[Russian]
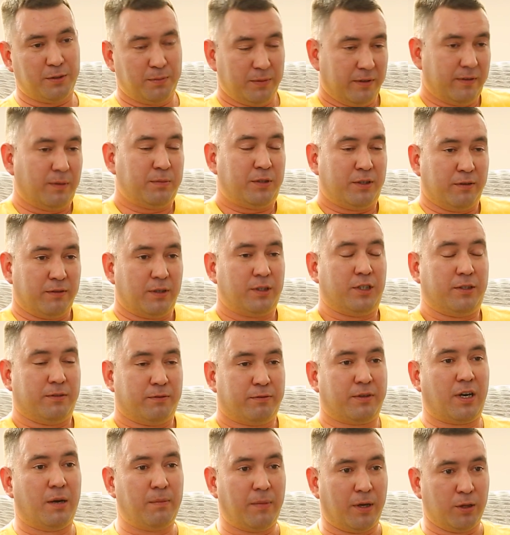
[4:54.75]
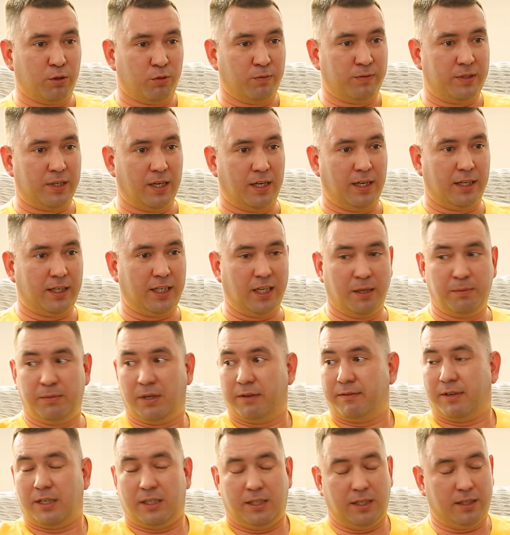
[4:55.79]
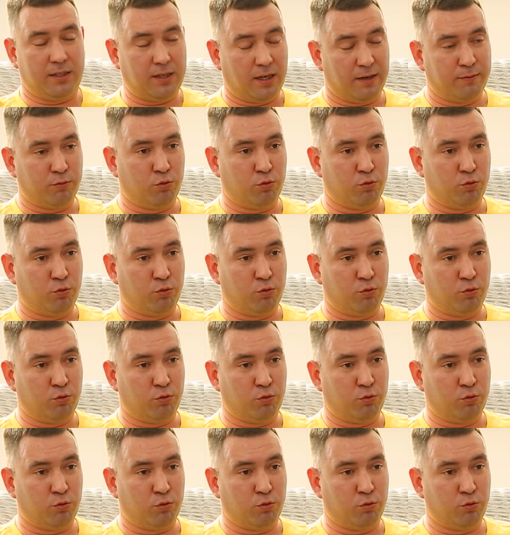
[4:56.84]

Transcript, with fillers: Меня вообще, вообще в команду взяли кем? Я водитель